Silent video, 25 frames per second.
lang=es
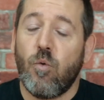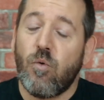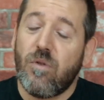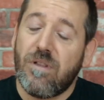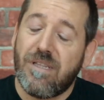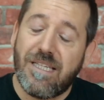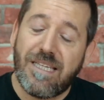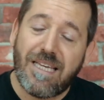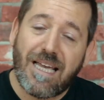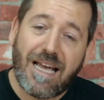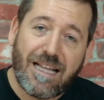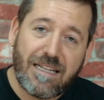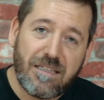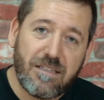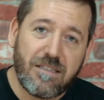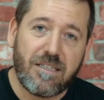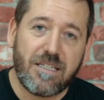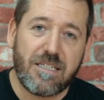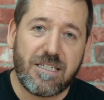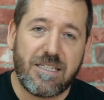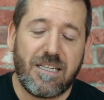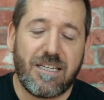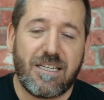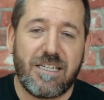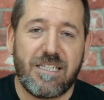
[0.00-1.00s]
un día
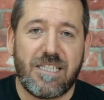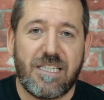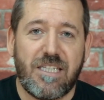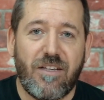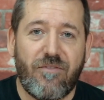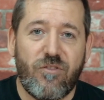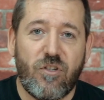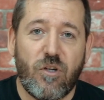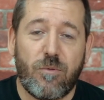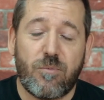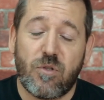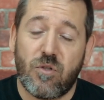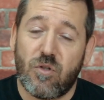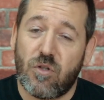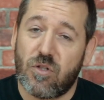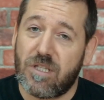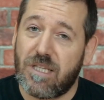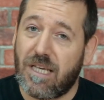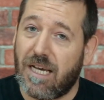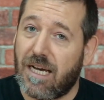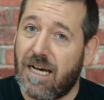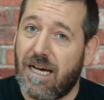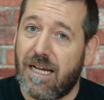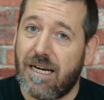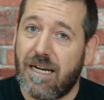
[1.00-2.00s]
antes de que Steve Jobs nos
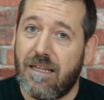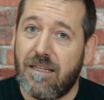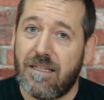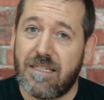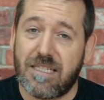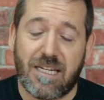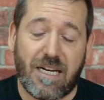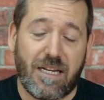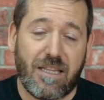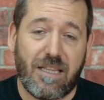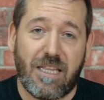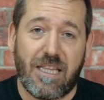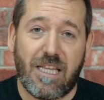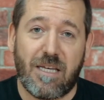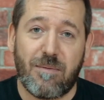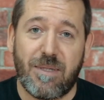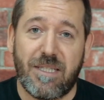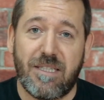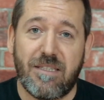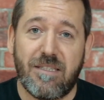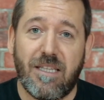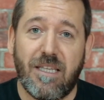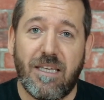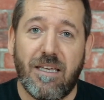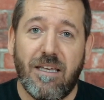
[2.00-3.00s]
dejara,
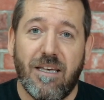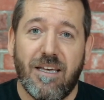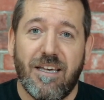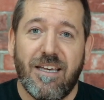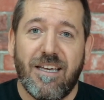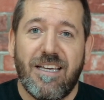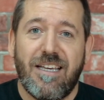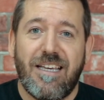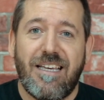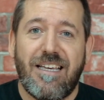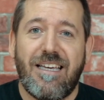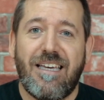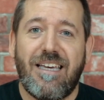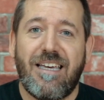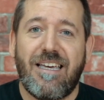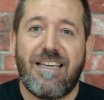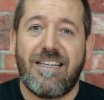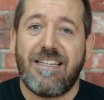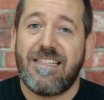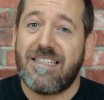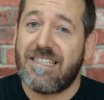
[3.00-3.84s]
desgraciadamente, eh,